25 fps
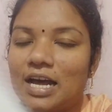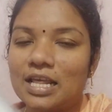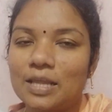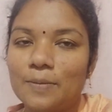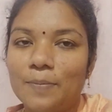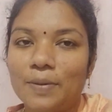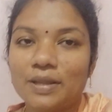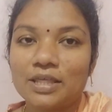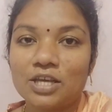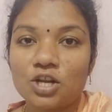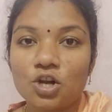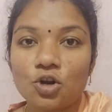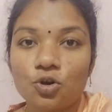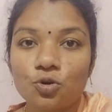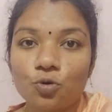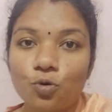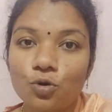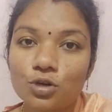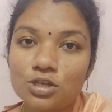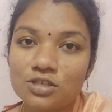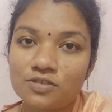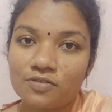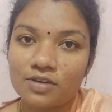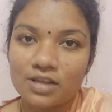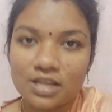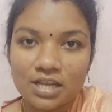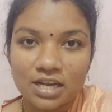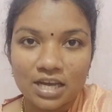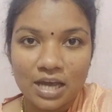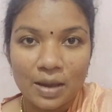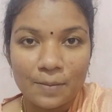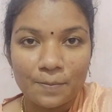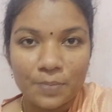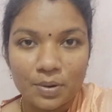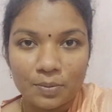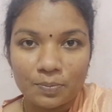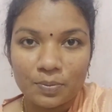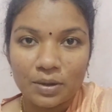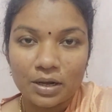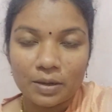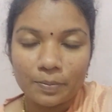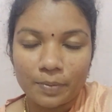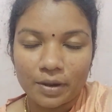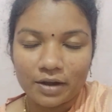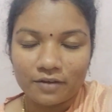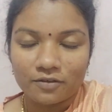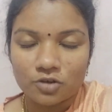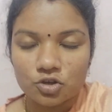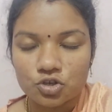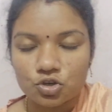அதை பற்றின நோட்ஸ் வந்து நீங்கள் ப்ரிப்பேர்
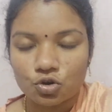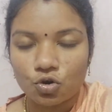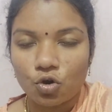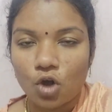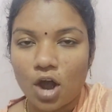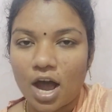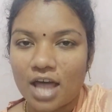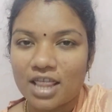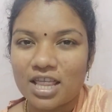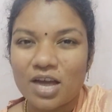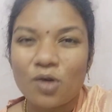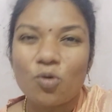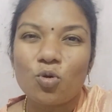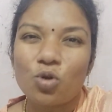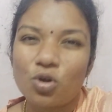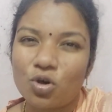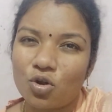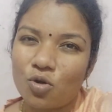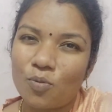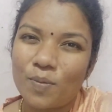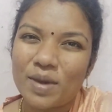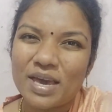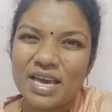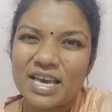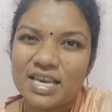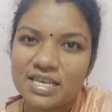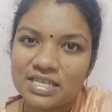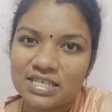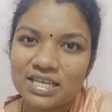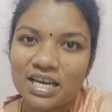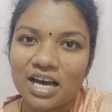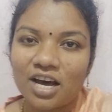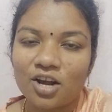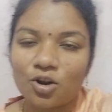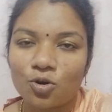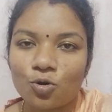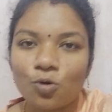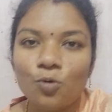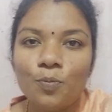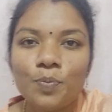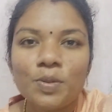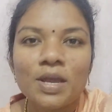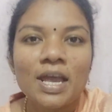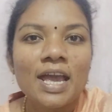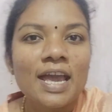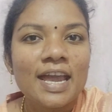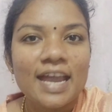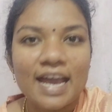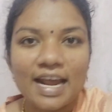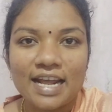பண்ணி வச்சுக்கோங்க அதான் உங்களுக்கு ரொம்ப ஈஸியாக இருக்கும்
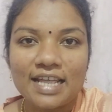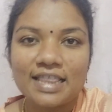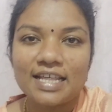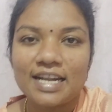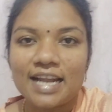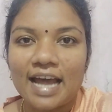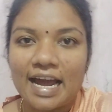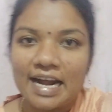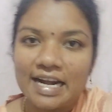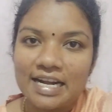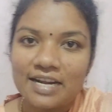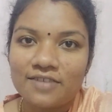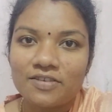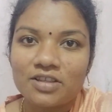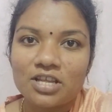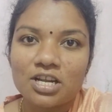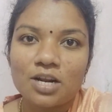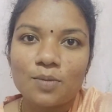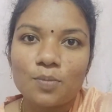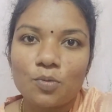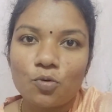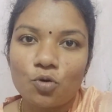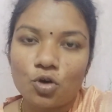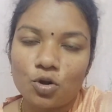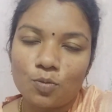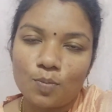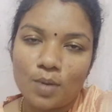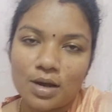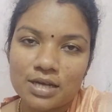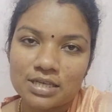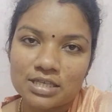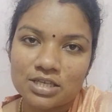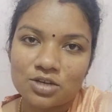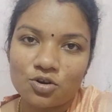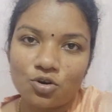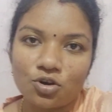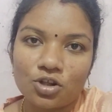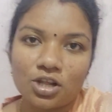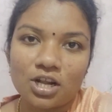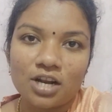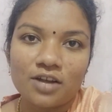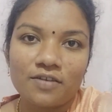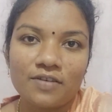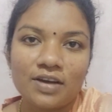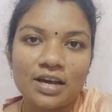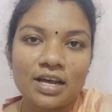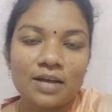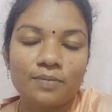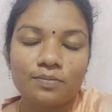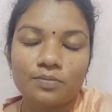ஏன்னா இந்த டயட்டை வந்து நம்ம ஒரு மாதத்துக்கு ஒரு தடவை